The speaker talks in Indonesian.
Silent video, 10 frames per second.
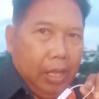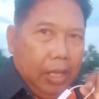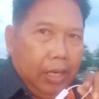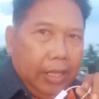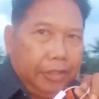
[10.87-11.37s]

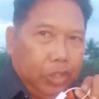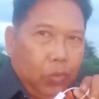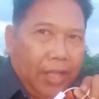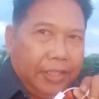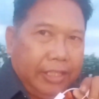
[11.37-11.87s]
uh, lihat
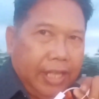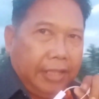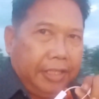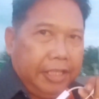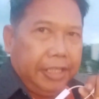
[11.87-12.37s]
situasi
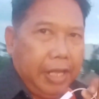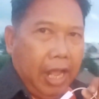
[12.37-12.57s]
saat ini di